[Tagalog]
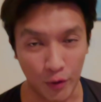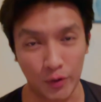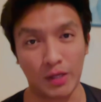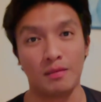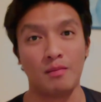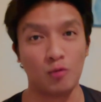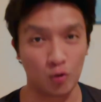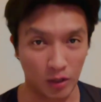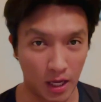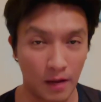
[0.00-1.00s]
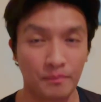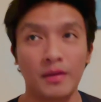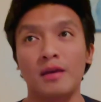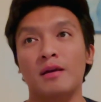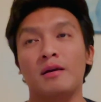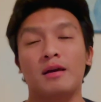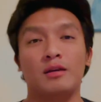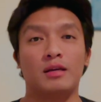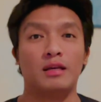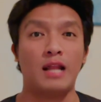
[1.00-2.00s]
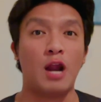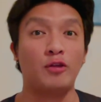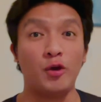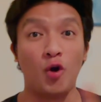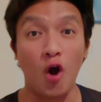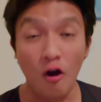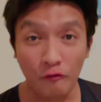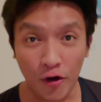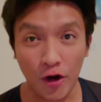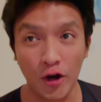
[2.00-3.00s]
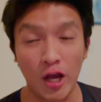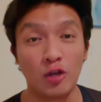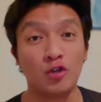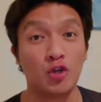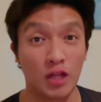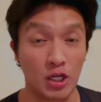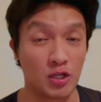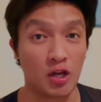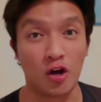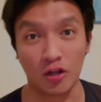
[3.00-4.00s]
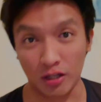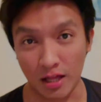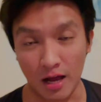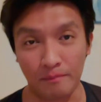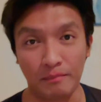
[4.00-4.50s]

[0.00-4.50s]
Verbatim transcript: ng mabuti. Lalo na yung offer and yung duration ng contract.